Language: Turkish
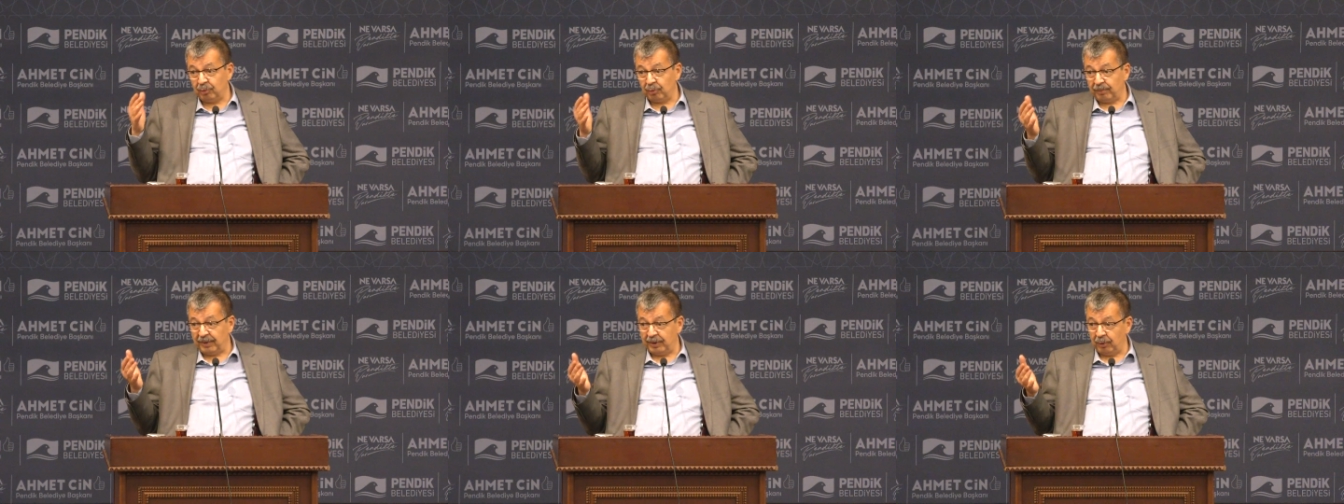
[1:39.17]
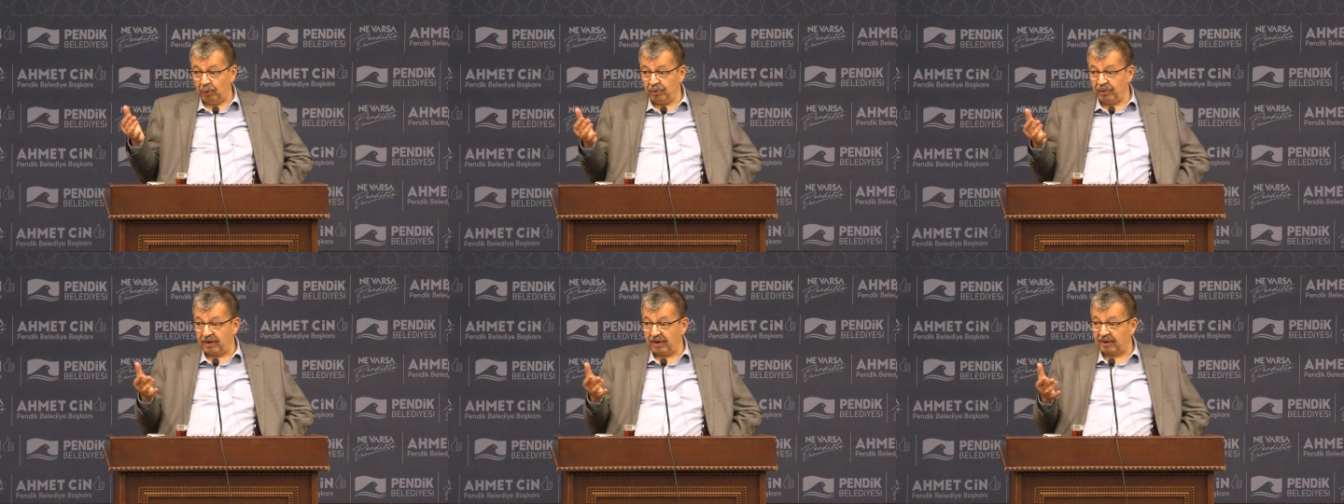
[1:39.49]
vurmayı
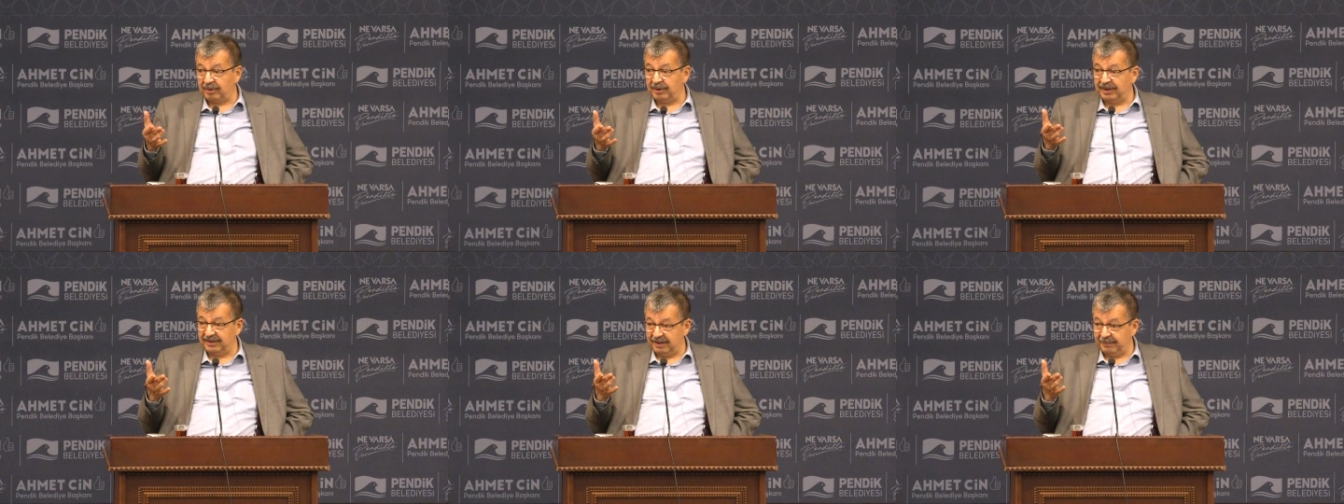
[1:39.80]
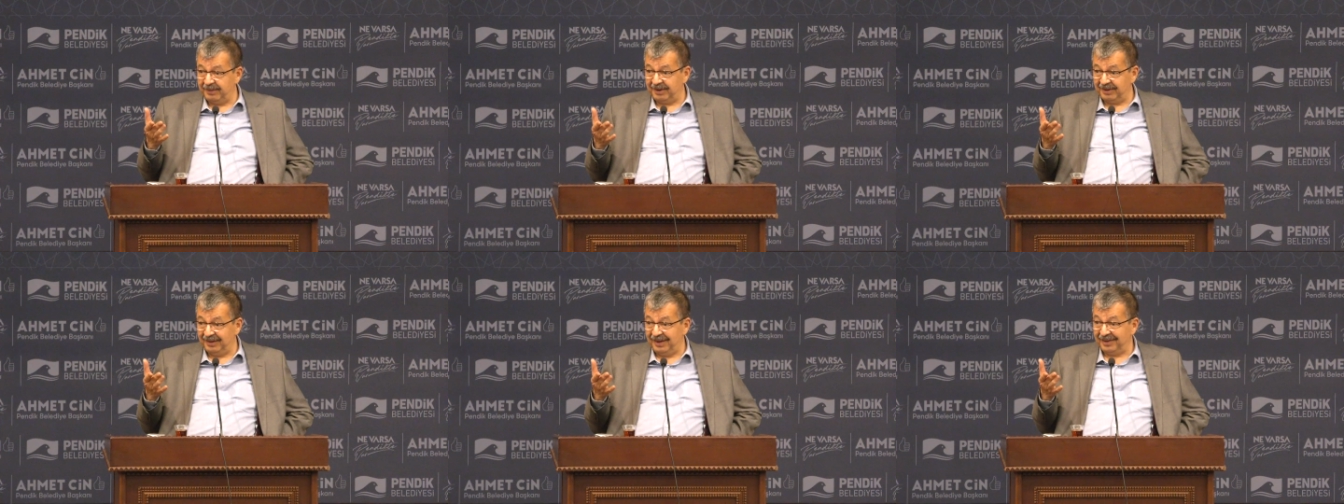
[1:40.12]
önce akıl
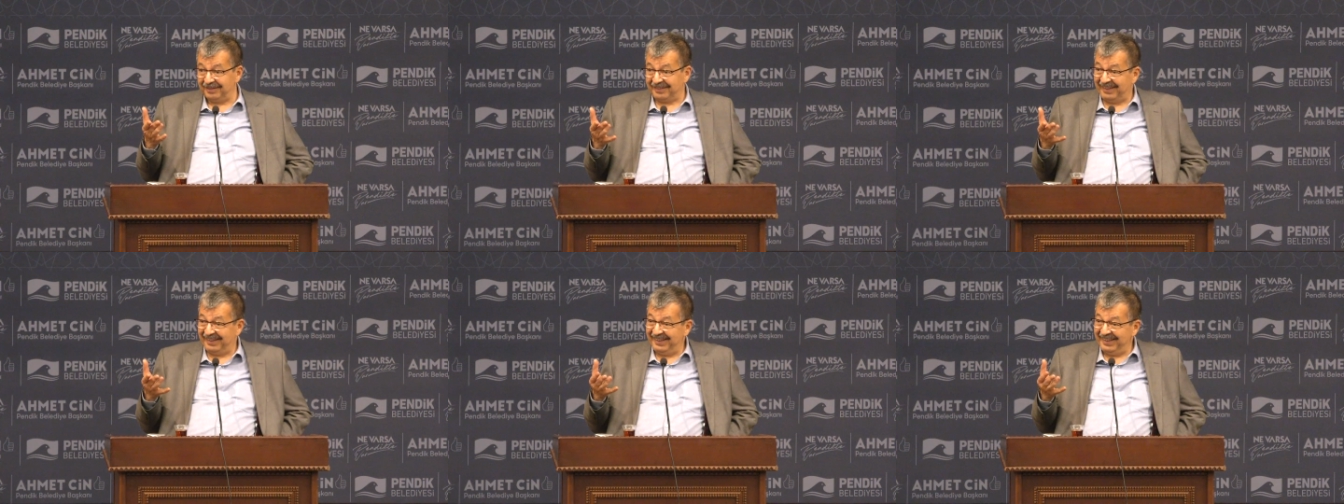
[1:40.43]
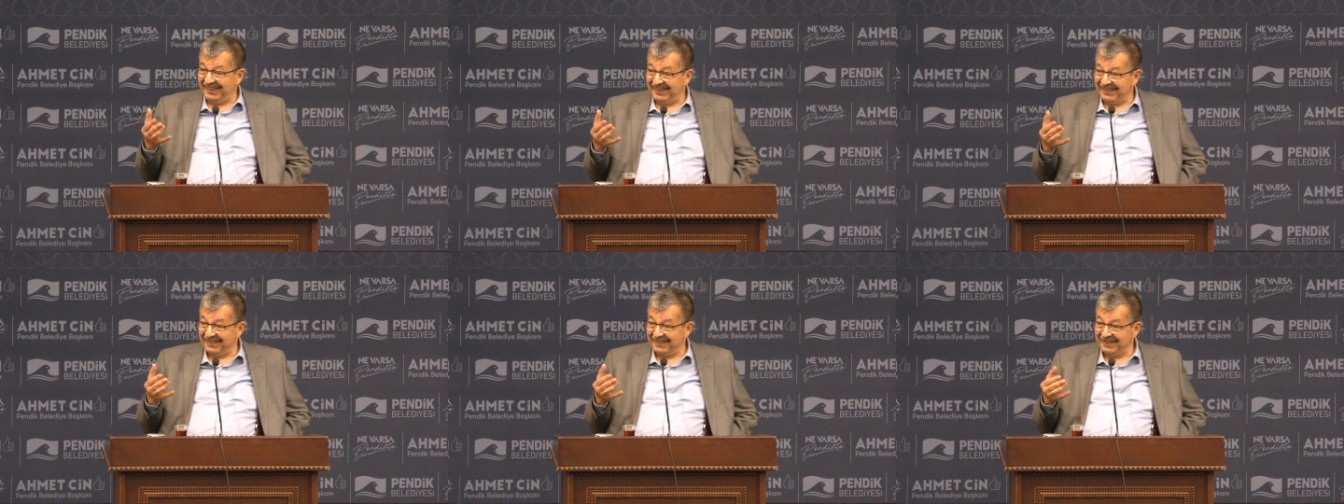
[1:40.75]
edemediler de
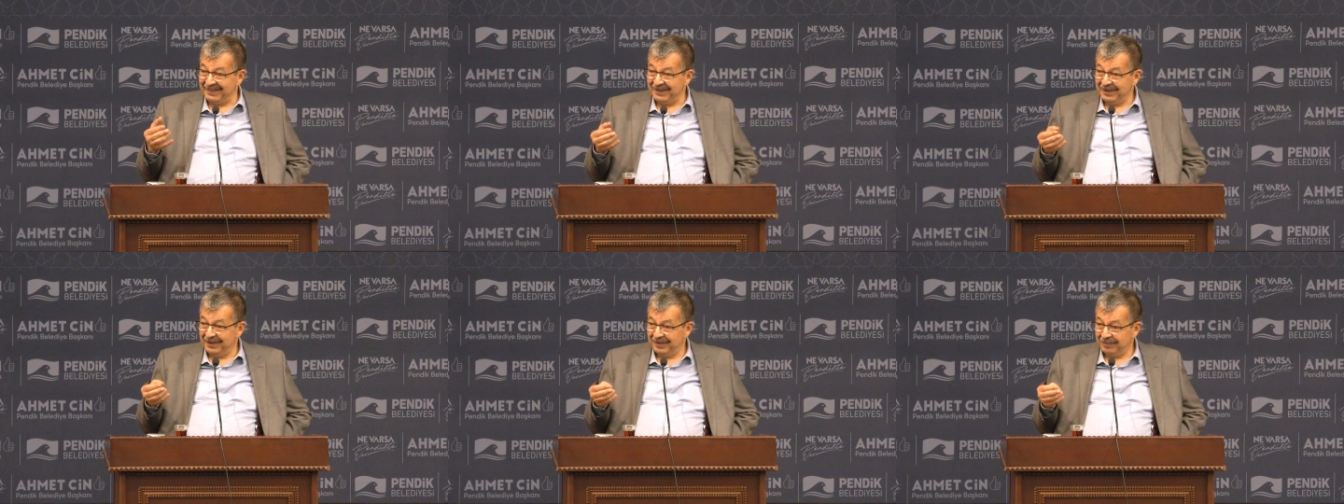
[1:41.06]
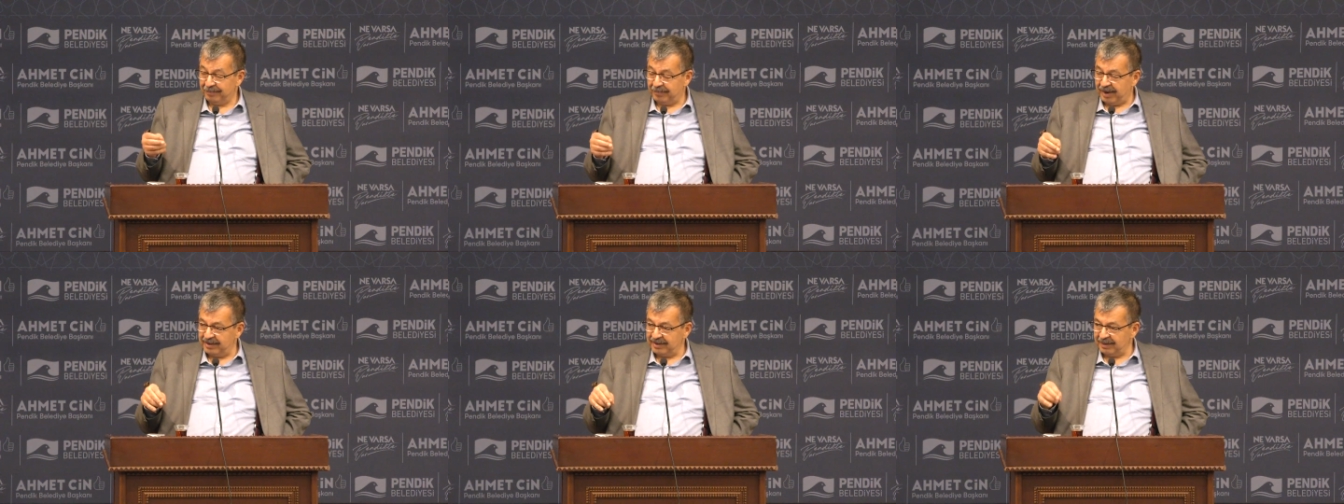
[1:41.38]

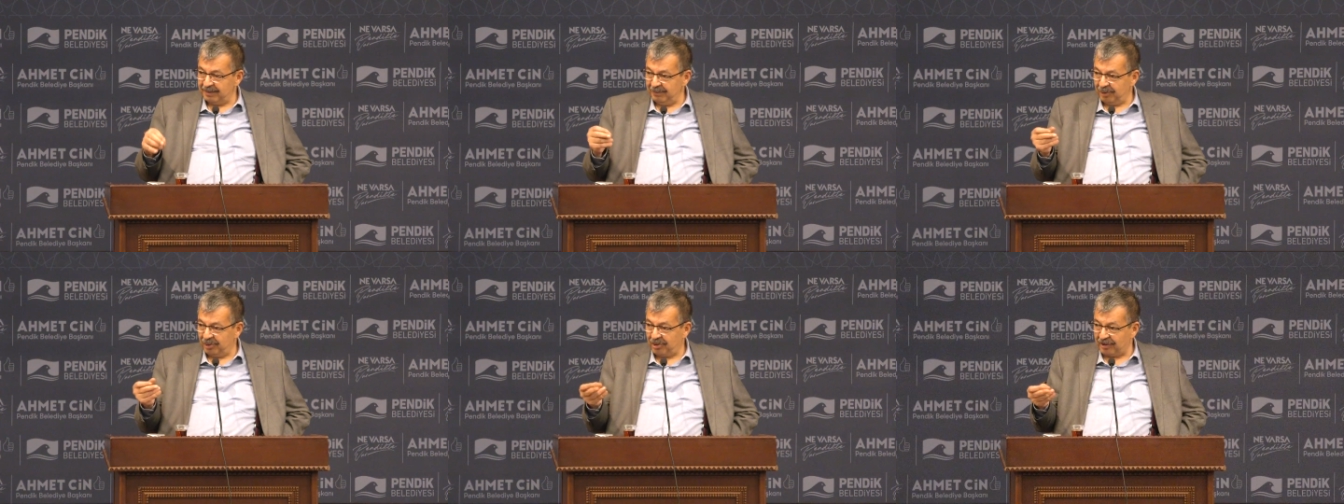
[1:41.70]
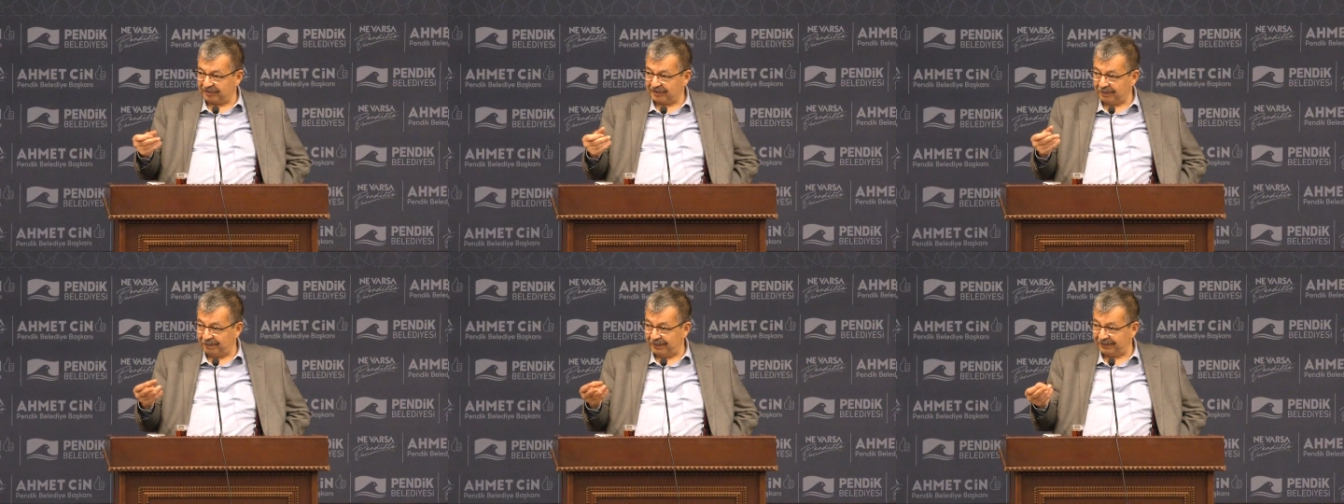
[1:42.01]
bayramlık
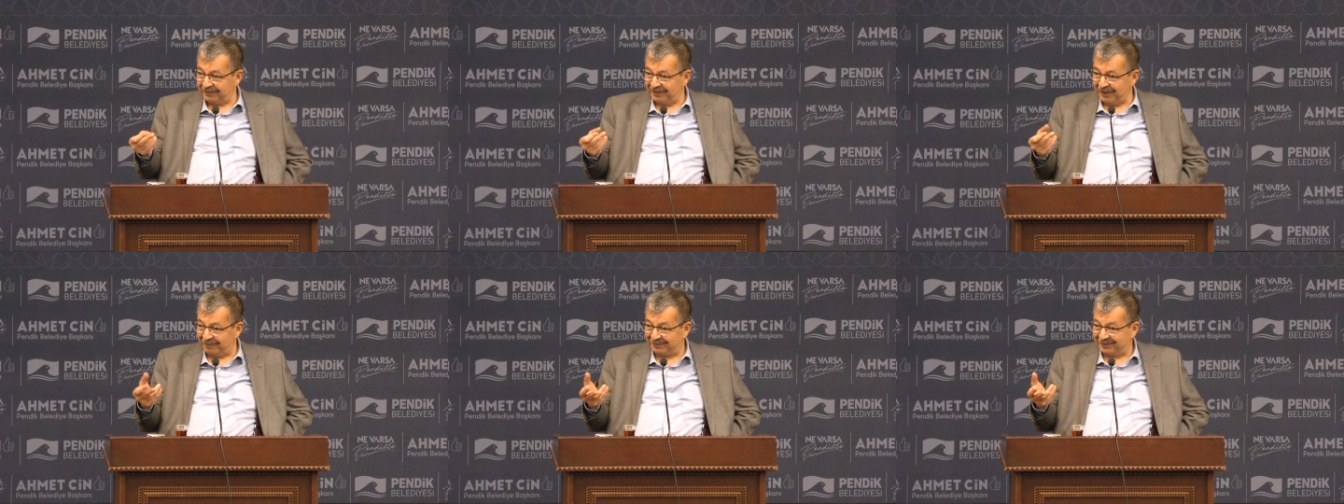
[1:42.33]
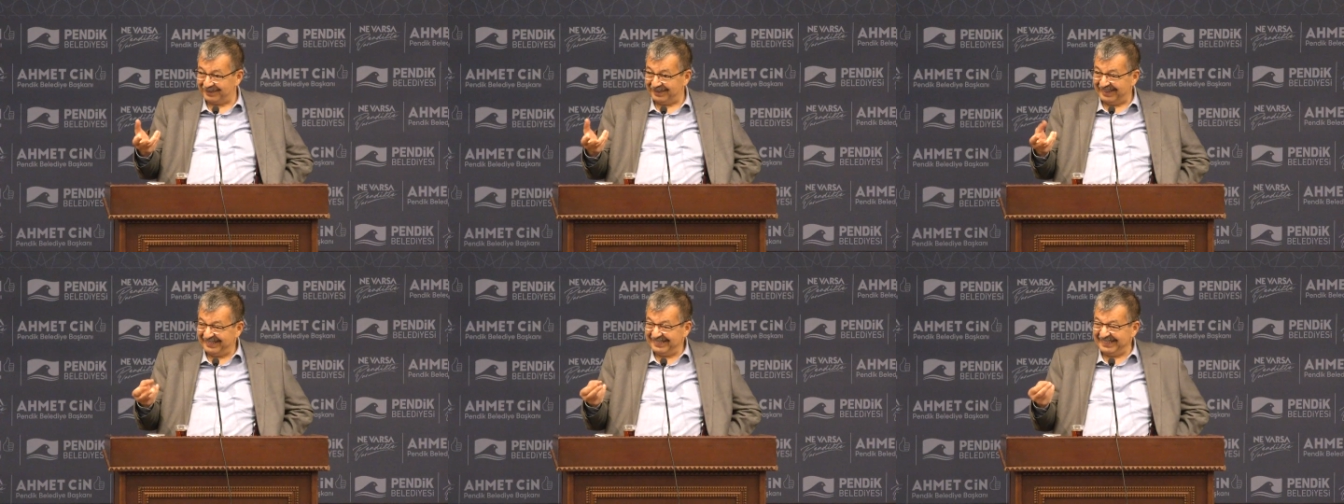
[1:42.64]
çatapat
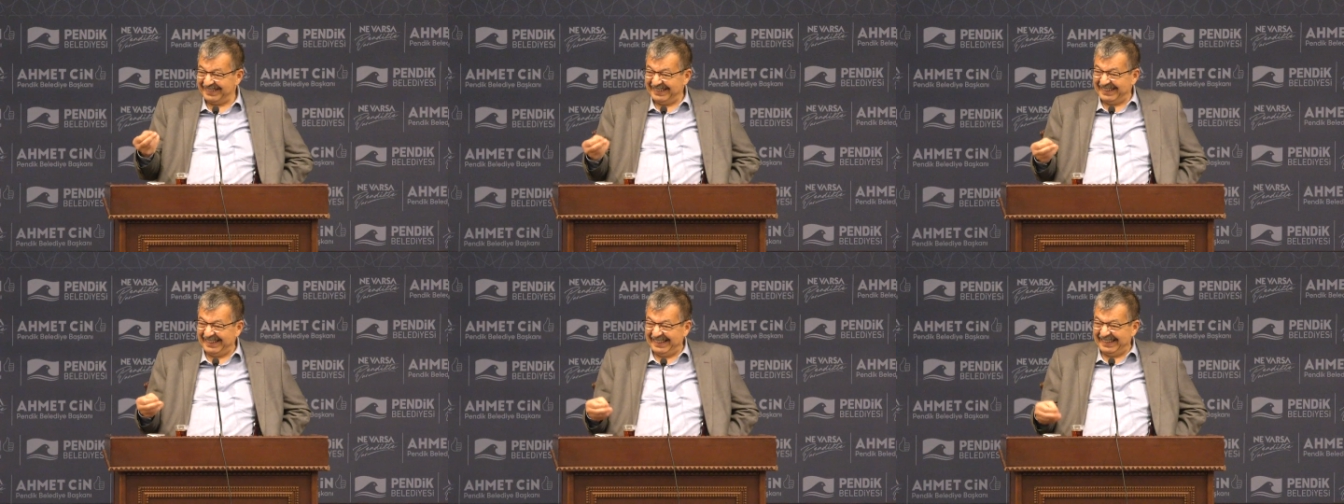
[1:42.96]
yaptılar.